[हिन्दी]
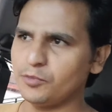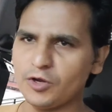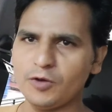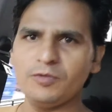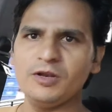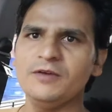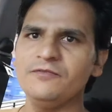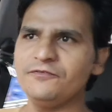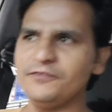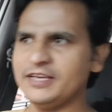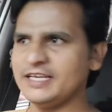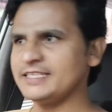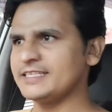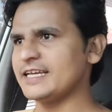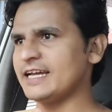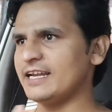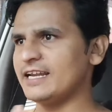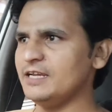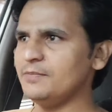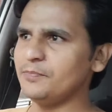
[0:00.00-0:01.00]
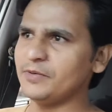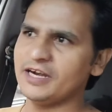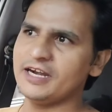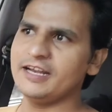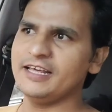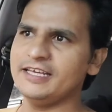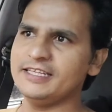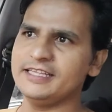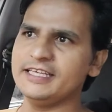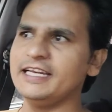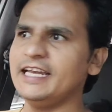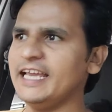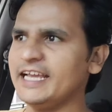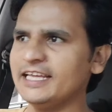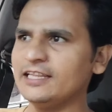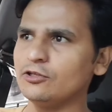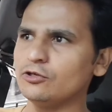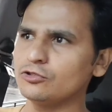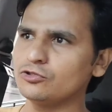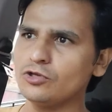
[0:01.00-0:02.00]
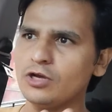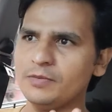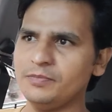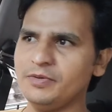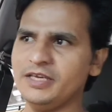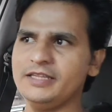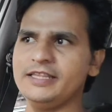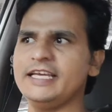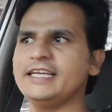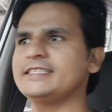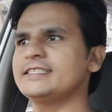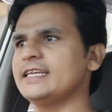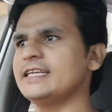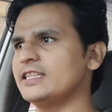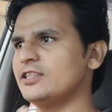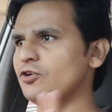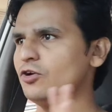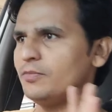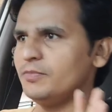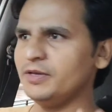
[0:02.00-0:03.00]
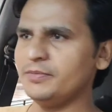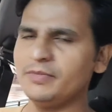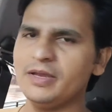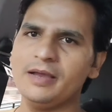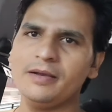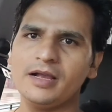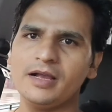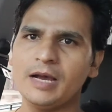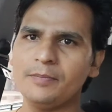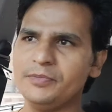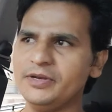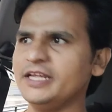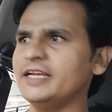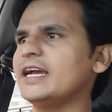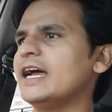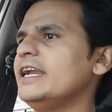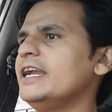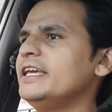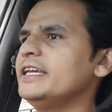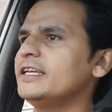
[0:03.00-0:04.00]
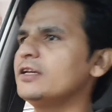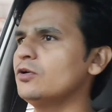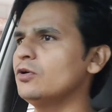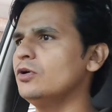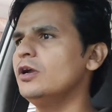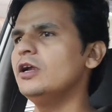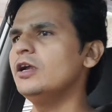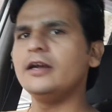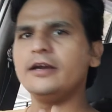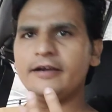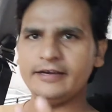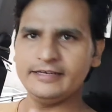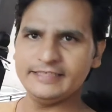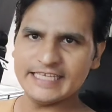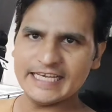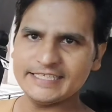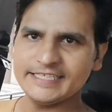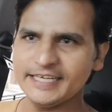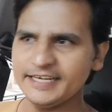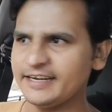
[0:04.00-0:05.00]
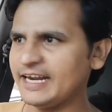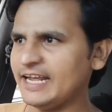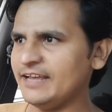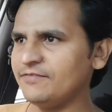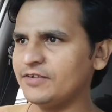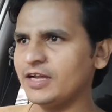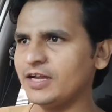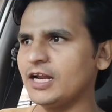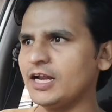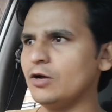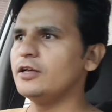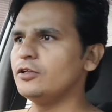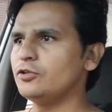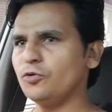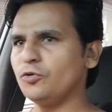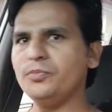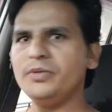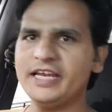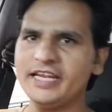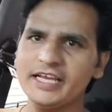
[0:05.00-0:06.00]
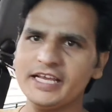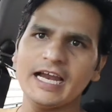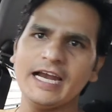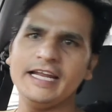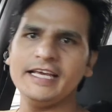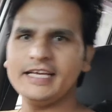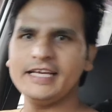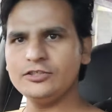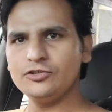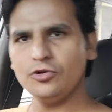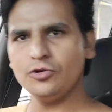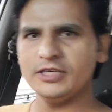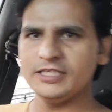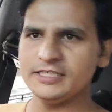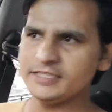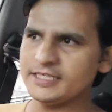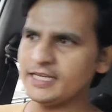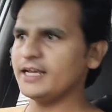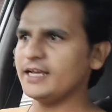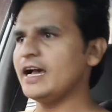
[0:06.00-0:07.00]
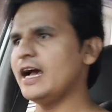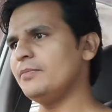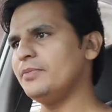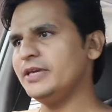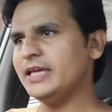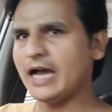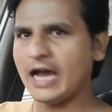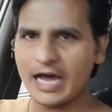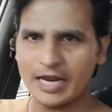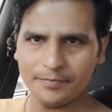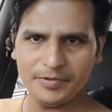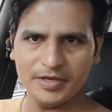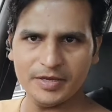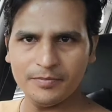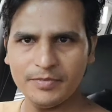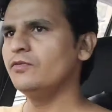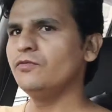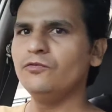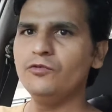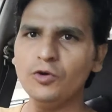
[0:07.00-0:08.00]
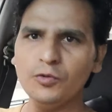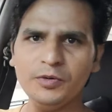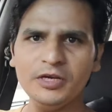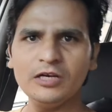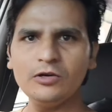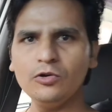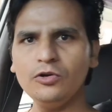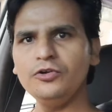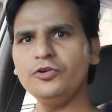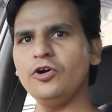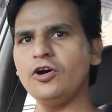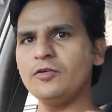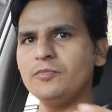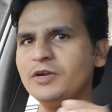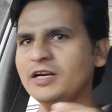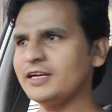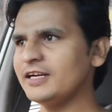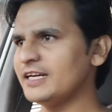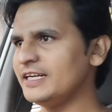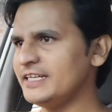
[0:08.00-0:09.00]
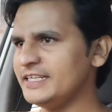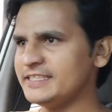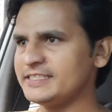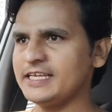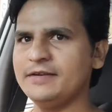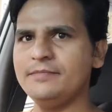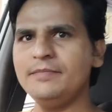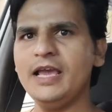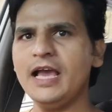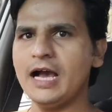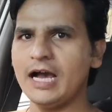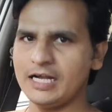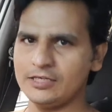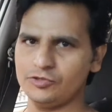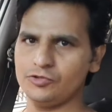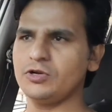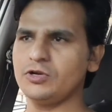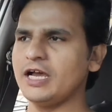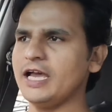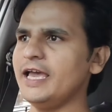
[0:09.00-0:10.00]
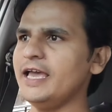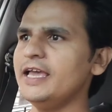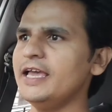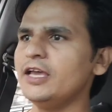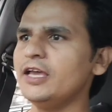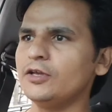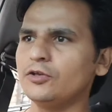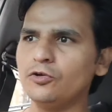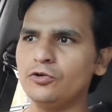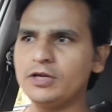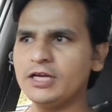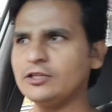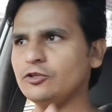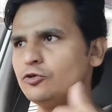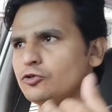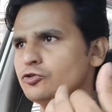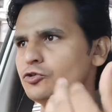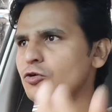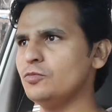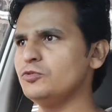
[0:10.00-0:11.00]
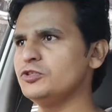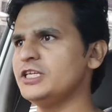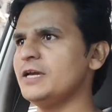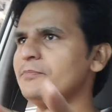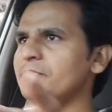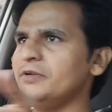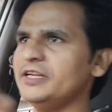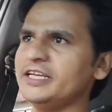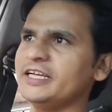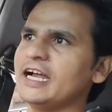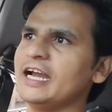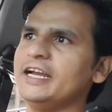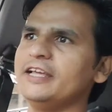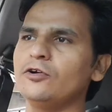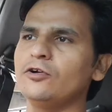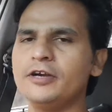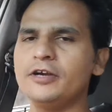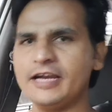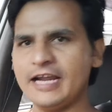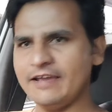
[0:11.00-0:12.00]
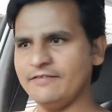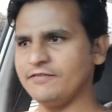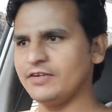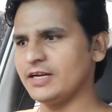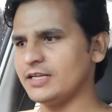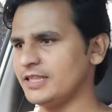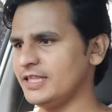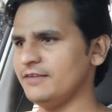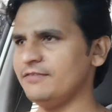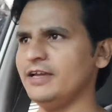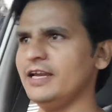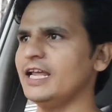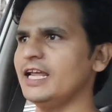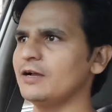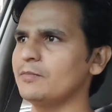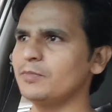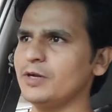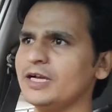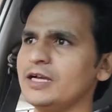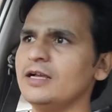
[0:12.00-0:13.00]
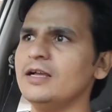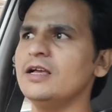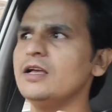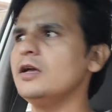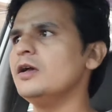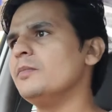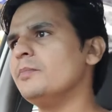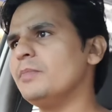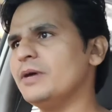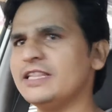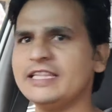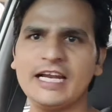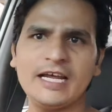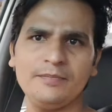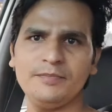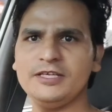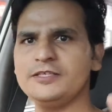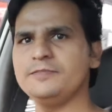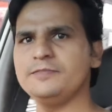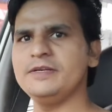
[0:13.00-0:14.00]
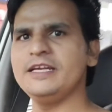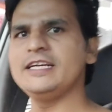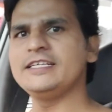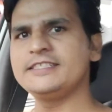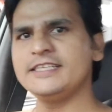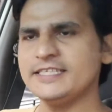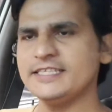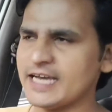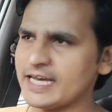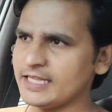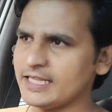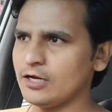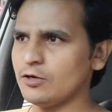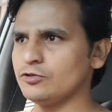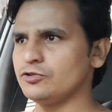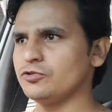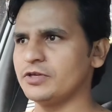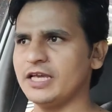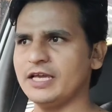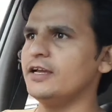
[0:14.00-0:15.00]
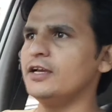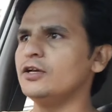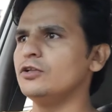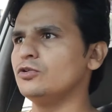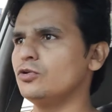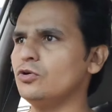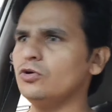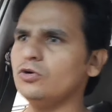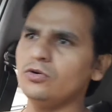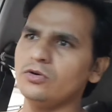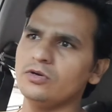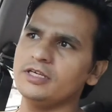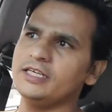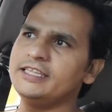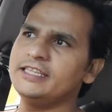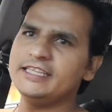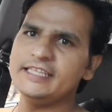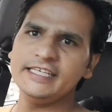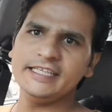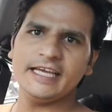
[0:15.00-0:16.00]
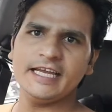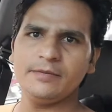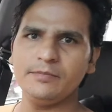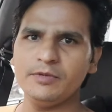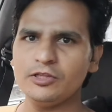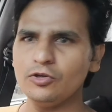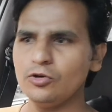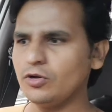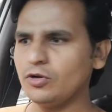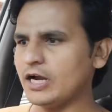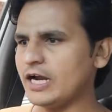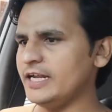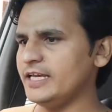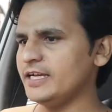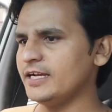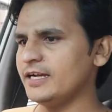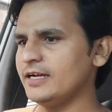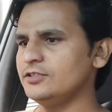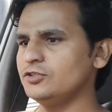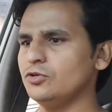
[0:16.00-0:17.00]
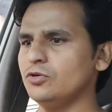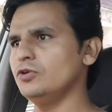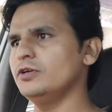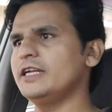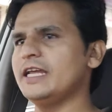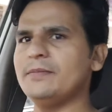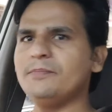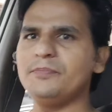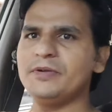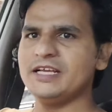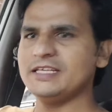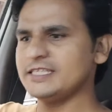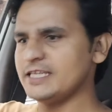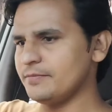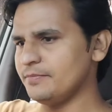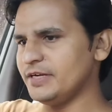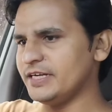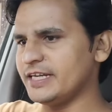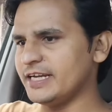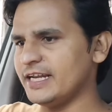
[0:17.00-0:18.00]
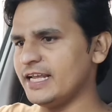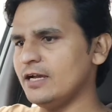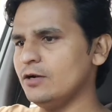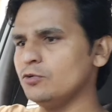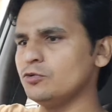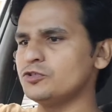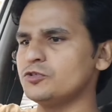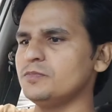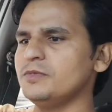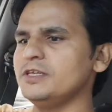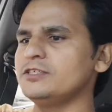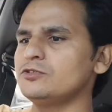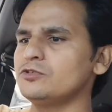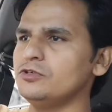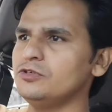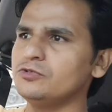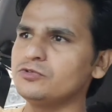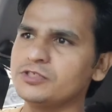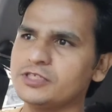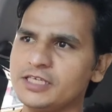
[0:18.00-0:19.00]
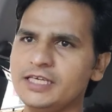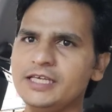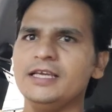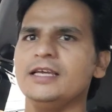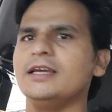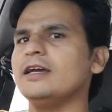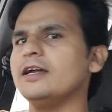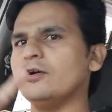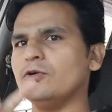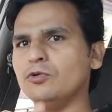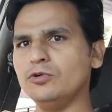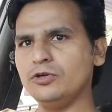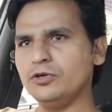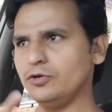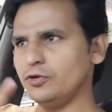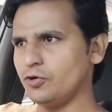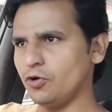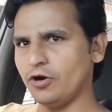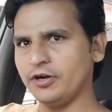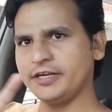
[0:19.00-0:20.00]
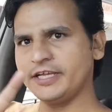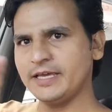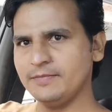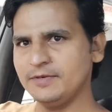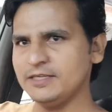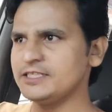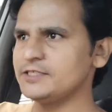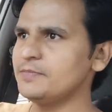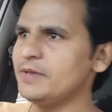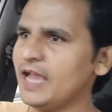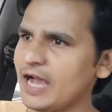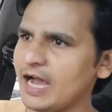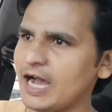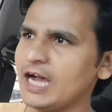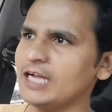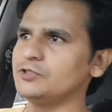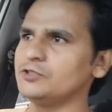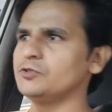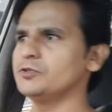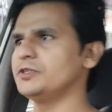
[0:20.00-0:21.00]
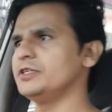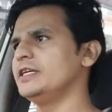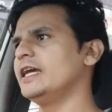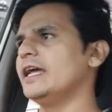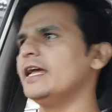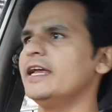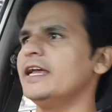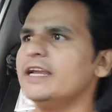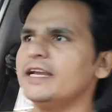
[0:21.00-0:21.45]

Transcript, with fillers: प्रॉब्लम फेस करनी पड़ रही थी लेकिन दोस्तों अभी देख सकते हो अभी मैं अपनी गाड़ी को जैसे ड्राइव कर रहा हूँ तो मेरी गाड़ी का जो इंजन का अभी आरपीएम है वो बिल्कुल नॉर्मल कंडीशन में आ चुका है क्योंकि दोस्तों मुझे अपनी गाड़ी को ड्राइव करते हुए लगभग पंद्रह बीस मिनट से ज़्यादा हो चुके हैं तो इतनी देर में तो गाड़ी का जो टेम्परेचर मीटर है उसमें सुई उसकी उन डॉट के बीच में आ चुकी है